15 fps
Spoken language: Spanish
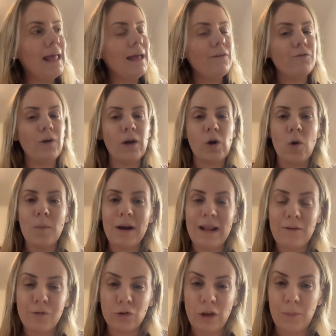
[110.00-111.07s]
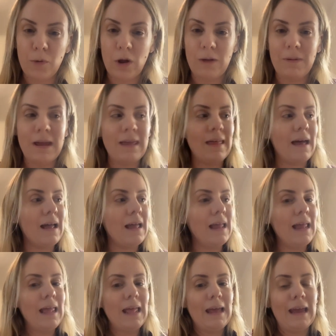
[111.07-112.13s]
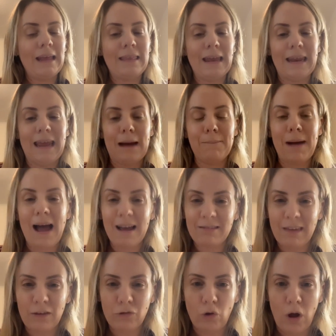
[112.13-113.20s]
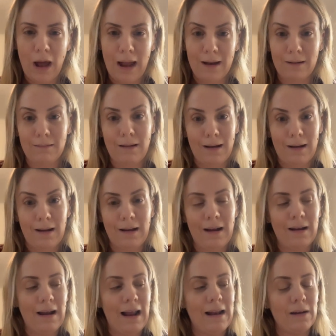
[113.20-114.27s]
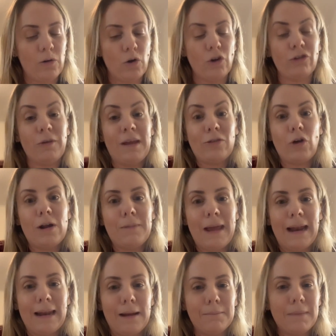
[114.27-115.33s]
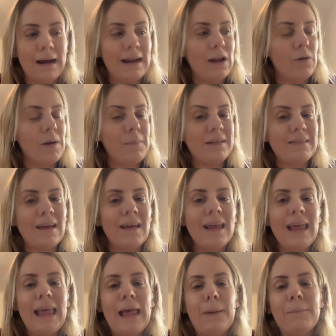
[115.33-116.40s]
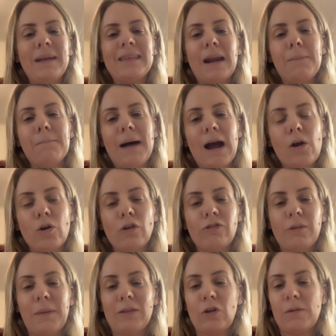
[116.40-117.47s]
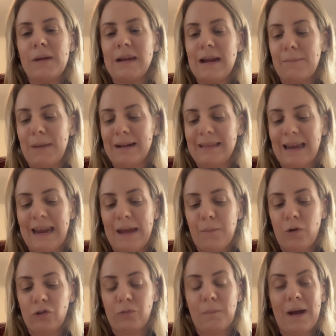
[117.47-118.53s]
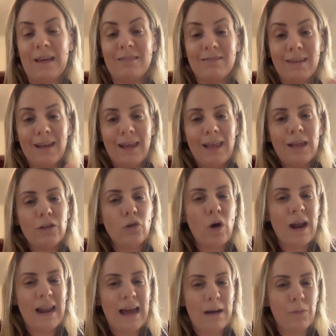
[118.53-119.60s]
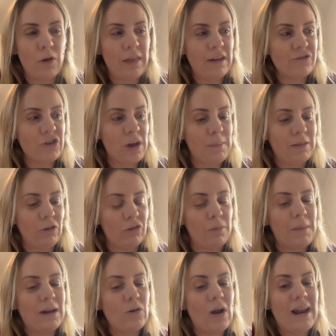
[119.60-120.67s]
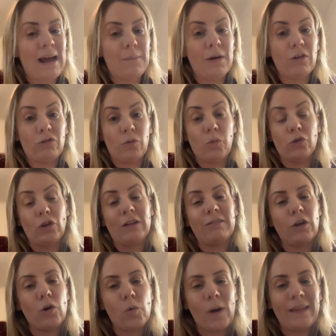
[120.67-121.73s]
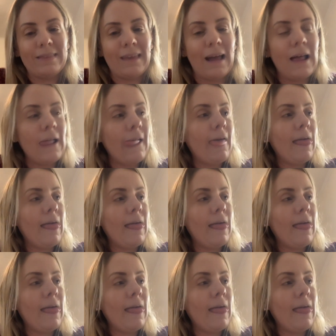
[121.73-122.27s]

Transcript: fue comer la fruta prohibida y tenía más acceso al, al, conocimiento del bien y el mal. Y obviamente, mientras más conocimiento del bien y el mal tenemos, más nos alejamos de Hashem. Entonces, más nos alejamos de su mundo. Él se dio cuenta,